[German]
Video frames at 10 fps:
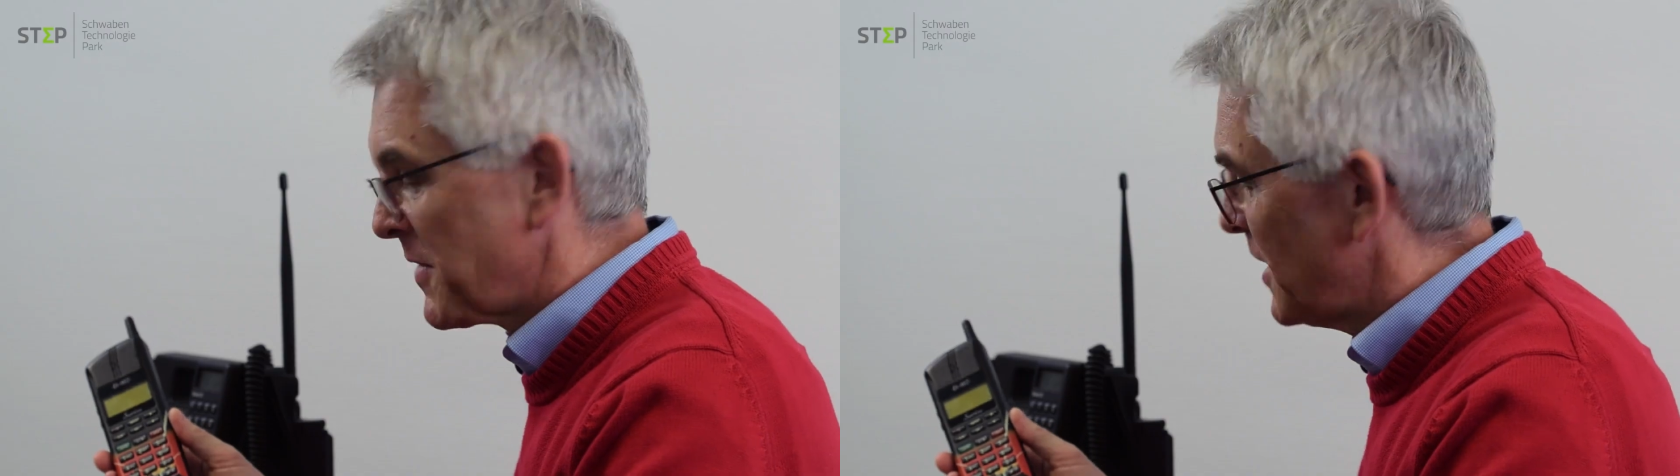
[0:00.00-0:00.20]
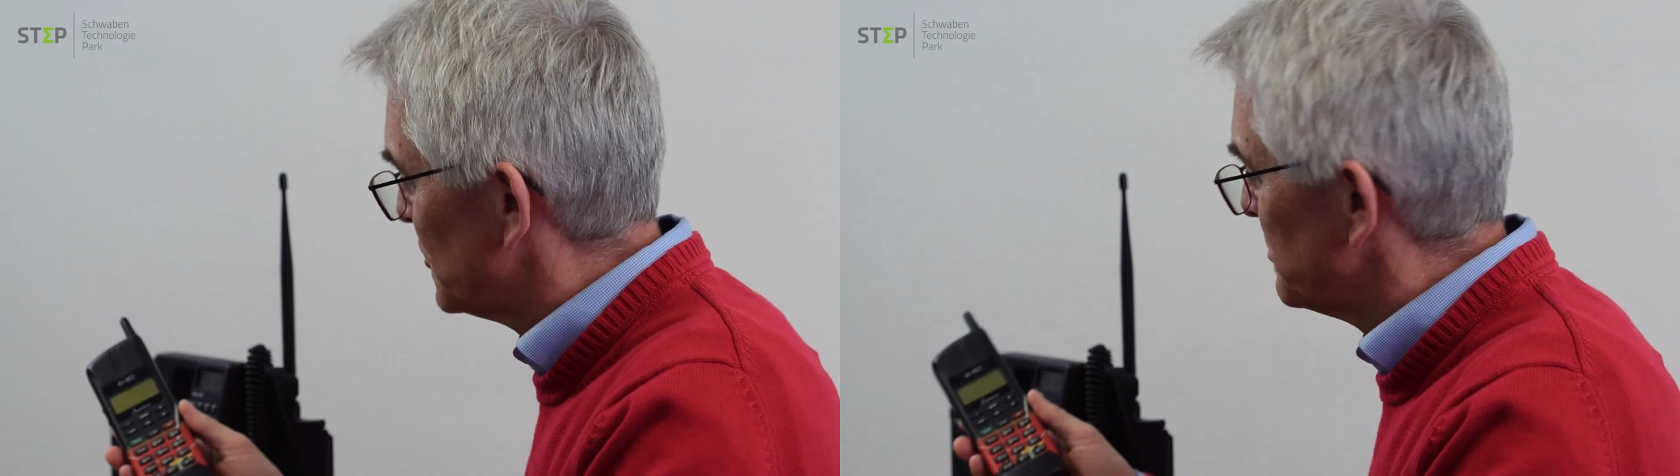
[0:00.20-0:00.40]

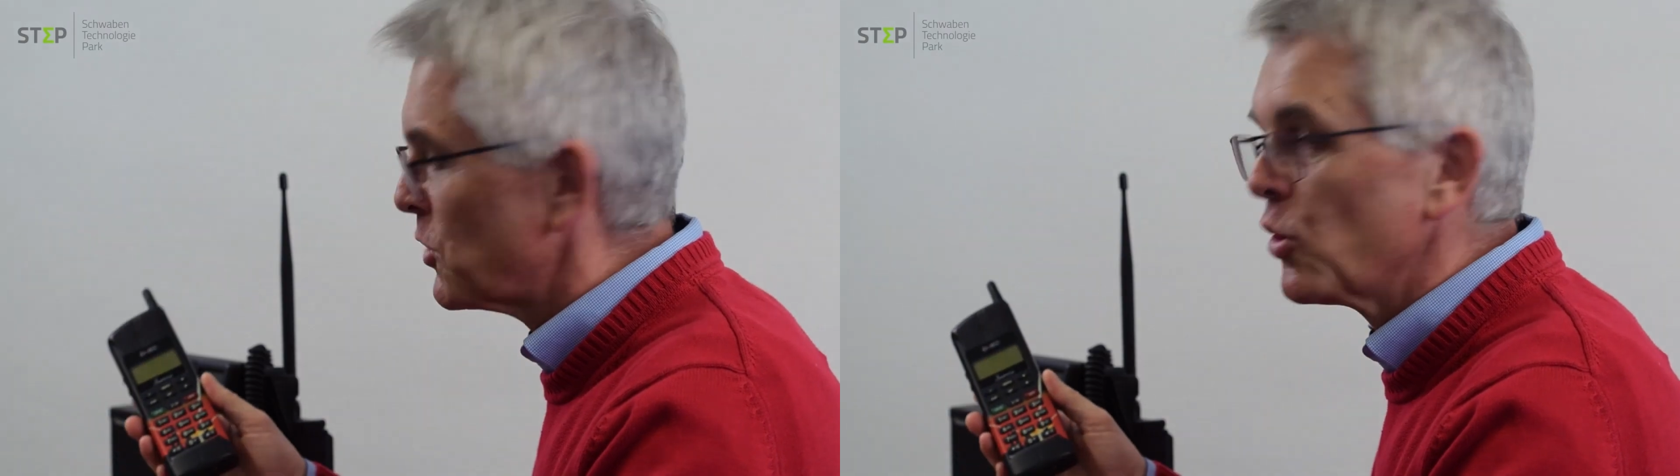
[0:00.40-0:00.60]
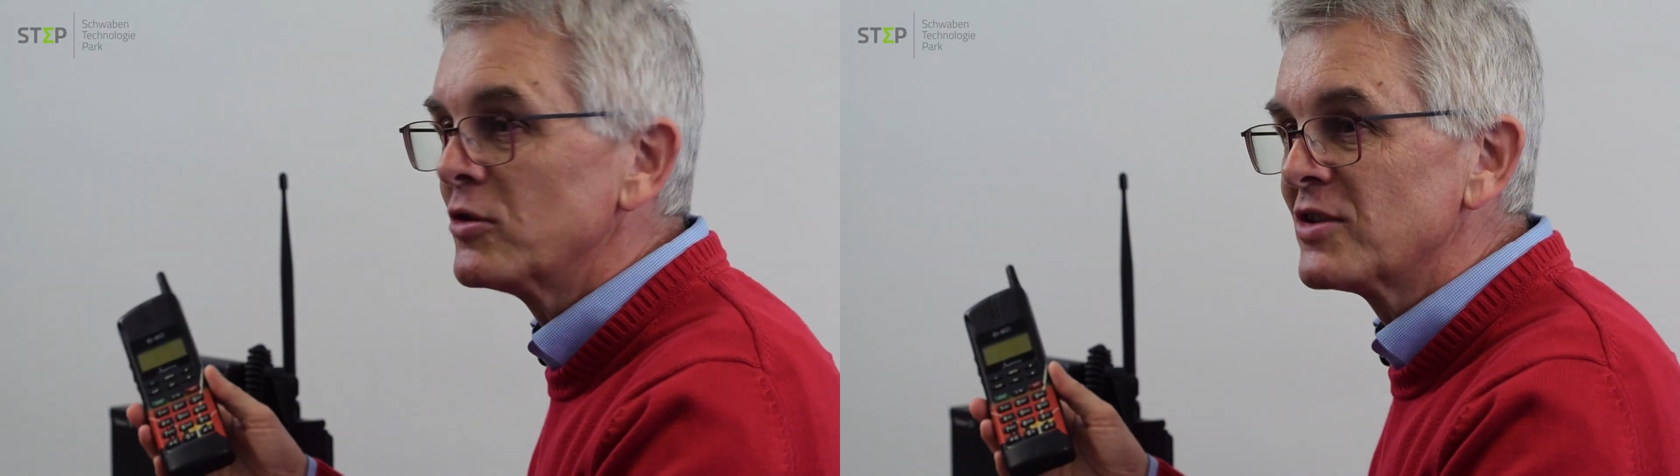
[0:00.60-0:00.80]
Also man
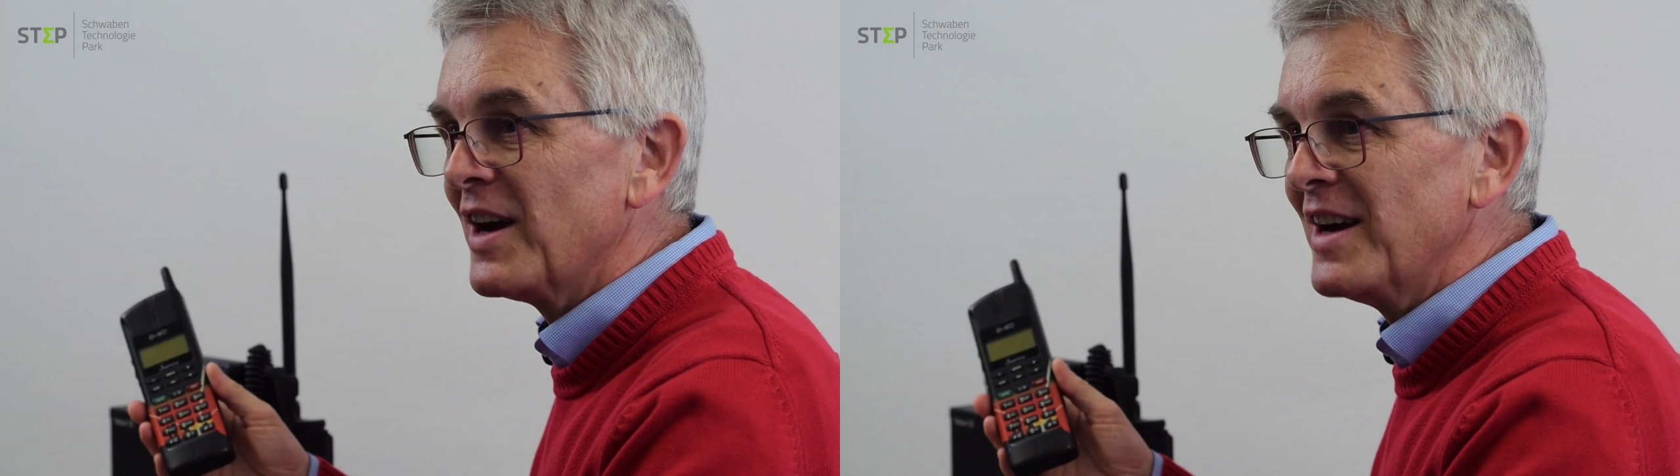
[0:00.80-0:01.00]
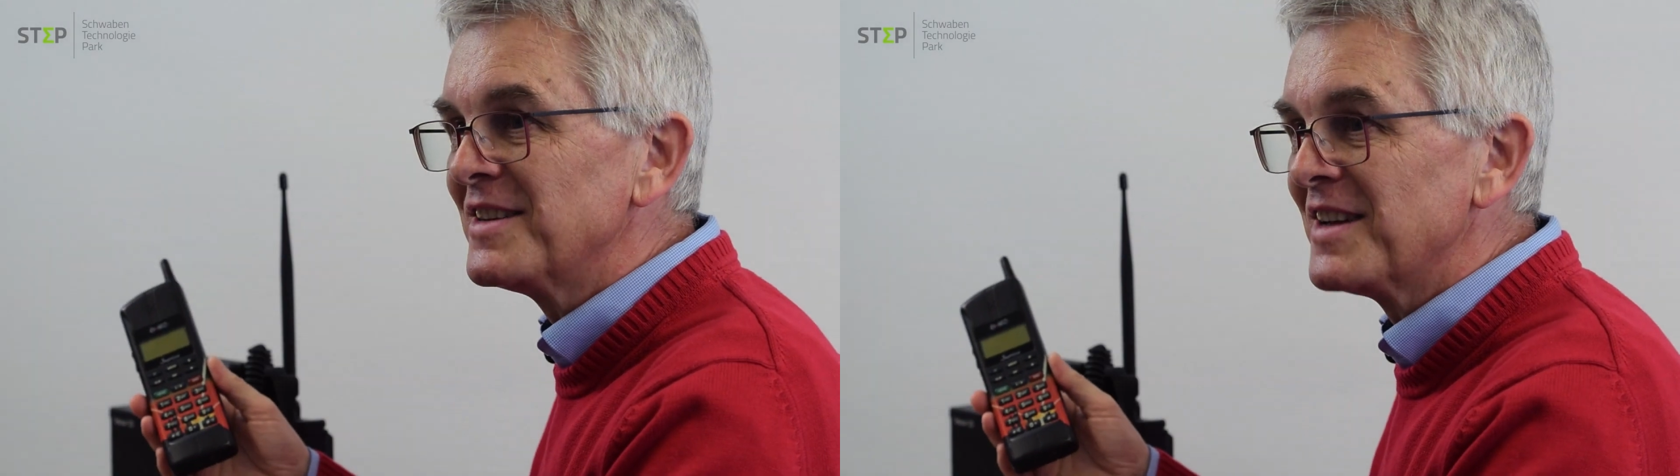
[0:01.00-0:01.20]
konnte
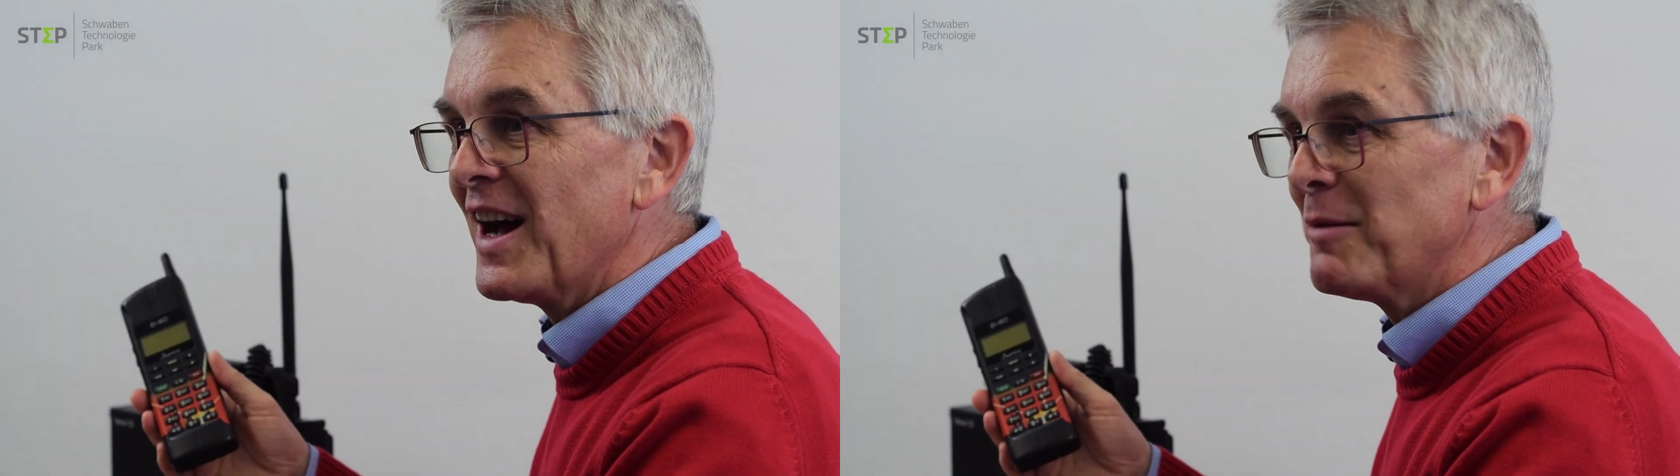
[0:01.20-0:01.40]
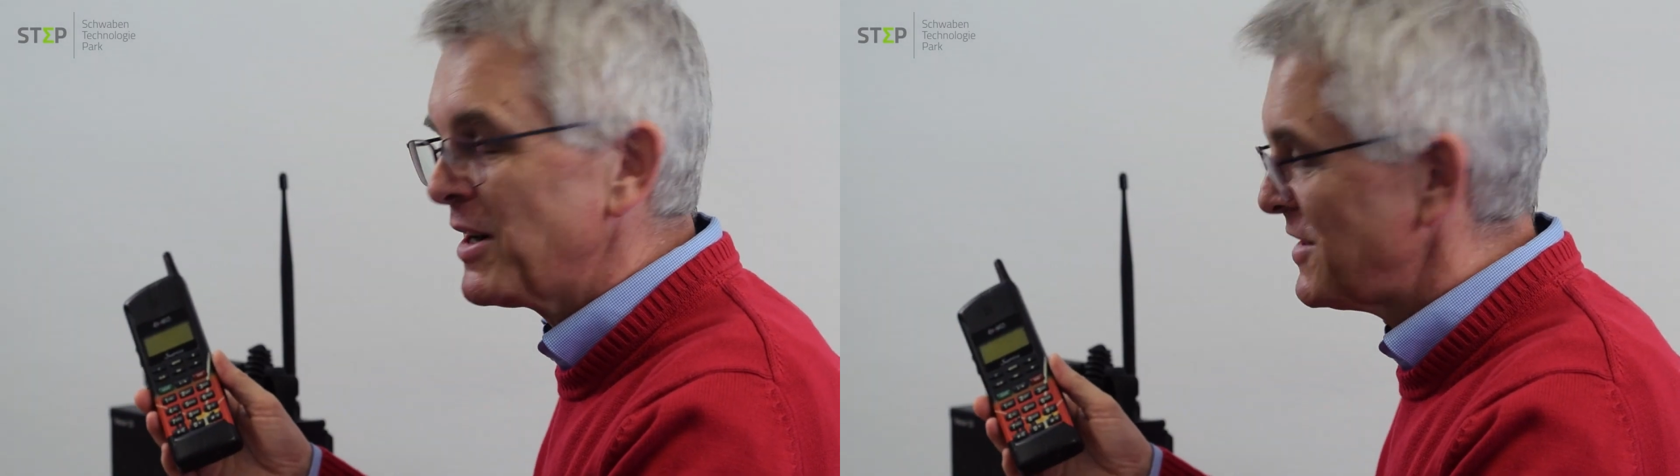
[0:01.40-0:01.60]
einen
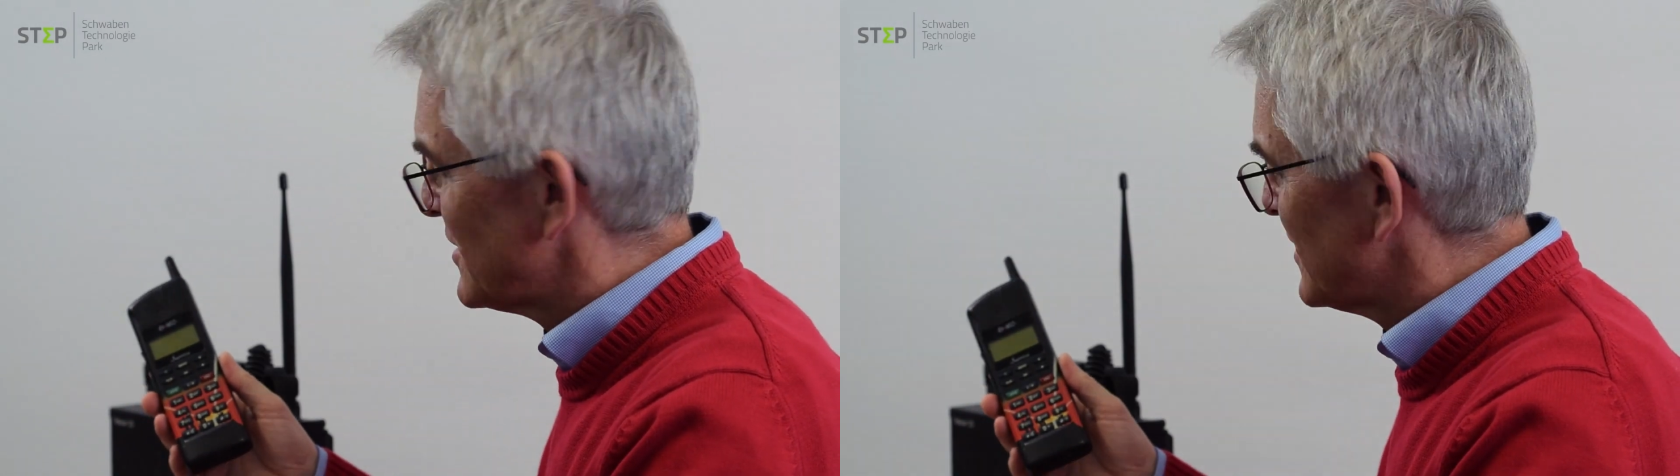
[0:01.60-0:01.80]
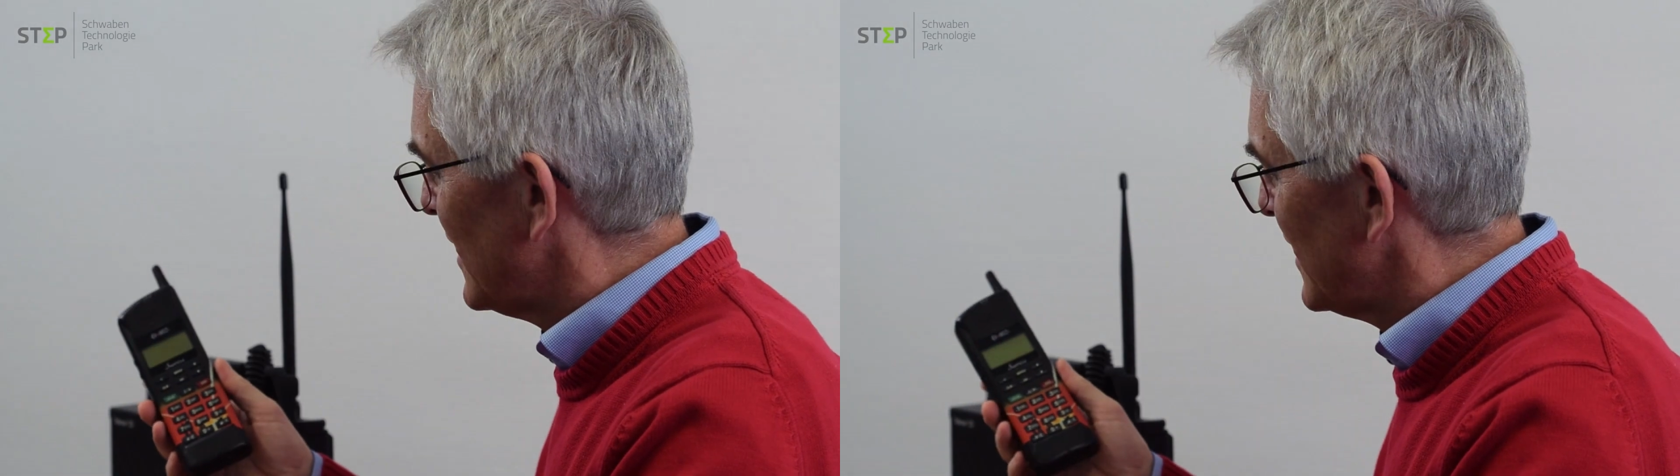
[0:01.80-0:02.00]

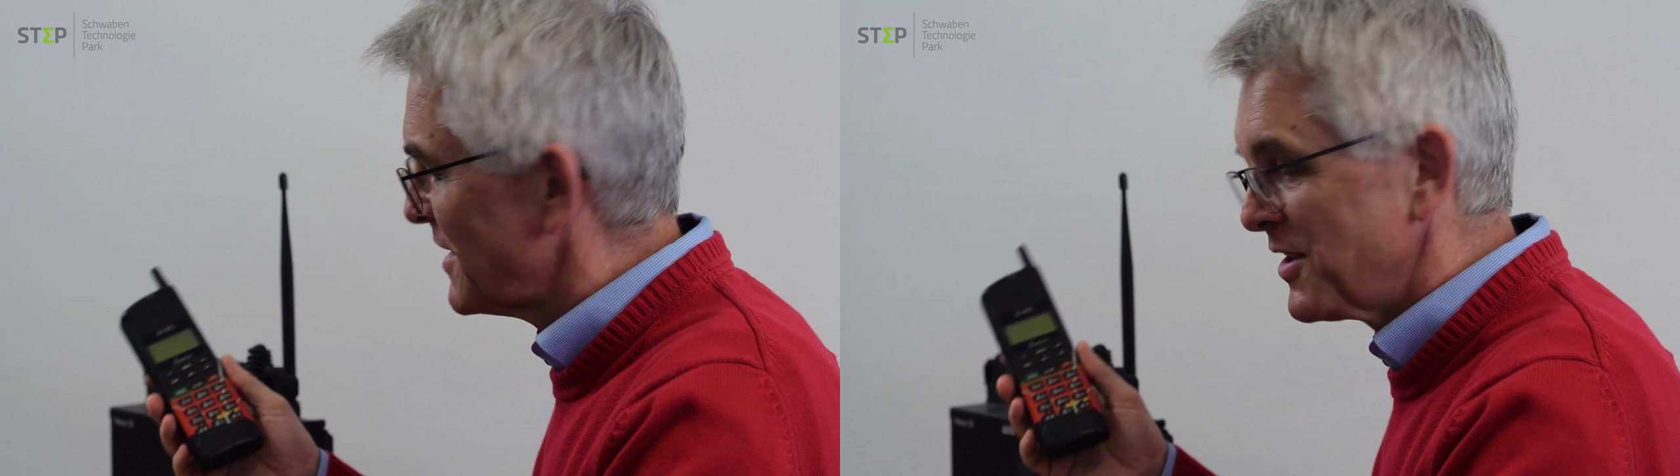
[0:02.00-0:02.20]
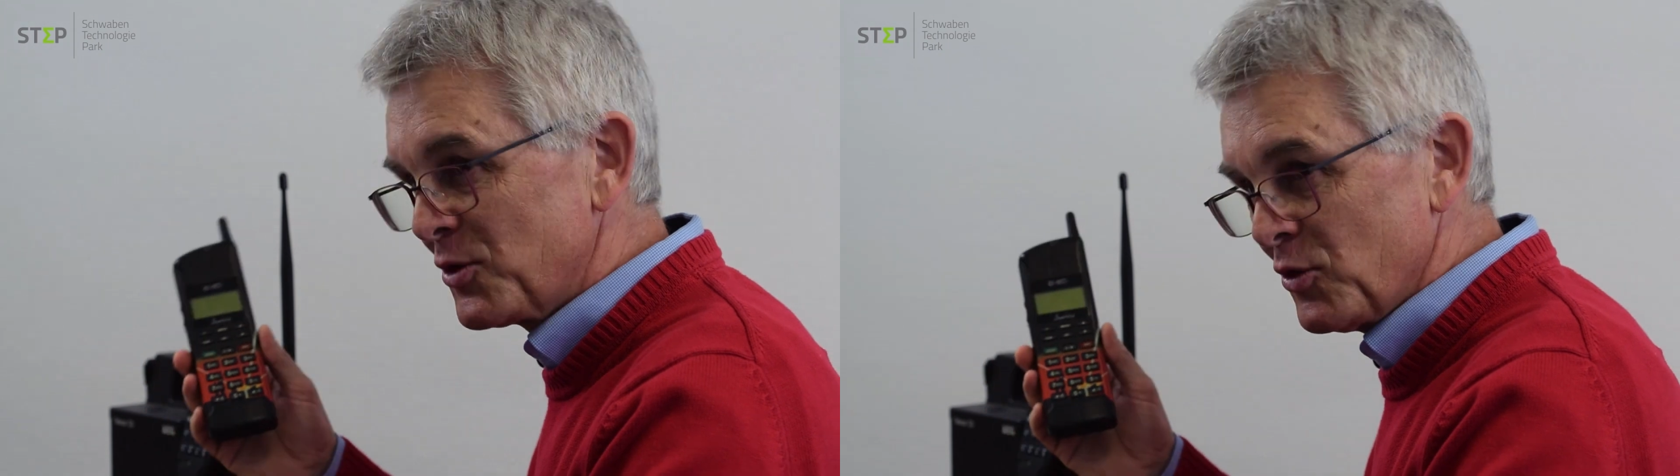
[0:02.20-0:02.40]
Arbeitstag,